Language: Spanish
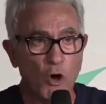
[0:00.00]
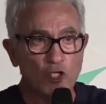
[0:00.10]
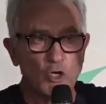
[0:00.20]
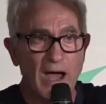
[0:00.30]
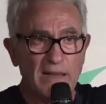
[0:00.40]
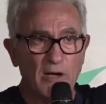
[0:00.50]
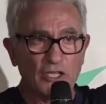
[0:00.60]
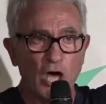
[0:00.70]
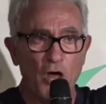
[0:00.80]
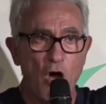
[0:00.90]
Mucho ánimo a
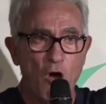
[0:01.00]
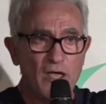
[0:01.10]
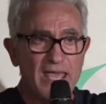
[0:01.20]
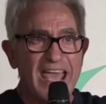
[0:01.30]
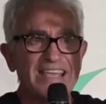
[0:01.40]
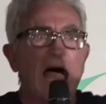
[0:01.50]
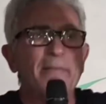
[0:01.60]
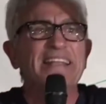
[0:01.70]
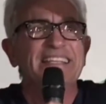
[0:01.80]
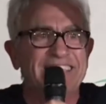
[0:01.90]
todos y a
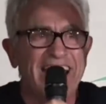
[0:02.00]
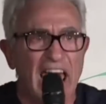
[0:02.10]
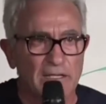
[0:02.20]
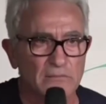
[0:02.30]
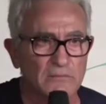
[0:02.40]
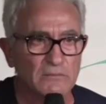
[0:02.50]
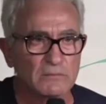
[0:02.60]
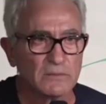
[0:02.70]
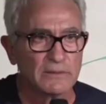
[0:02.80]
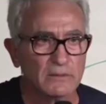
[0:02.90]
vencer,
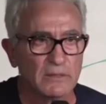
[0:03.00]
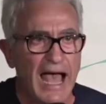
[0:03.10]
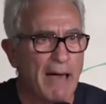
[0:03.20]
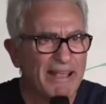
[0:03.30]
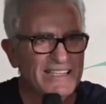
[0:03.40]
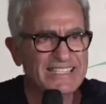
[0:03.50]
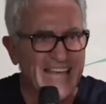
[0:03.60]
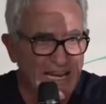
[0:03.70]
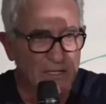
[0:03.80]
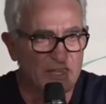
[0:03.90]
a
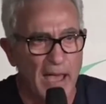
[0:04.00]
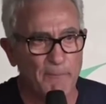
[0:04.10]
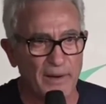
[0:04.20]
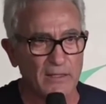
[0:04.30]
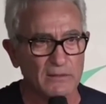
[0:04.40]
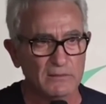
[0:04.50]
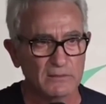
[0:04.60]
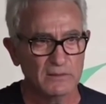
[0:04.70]
vencer siempre.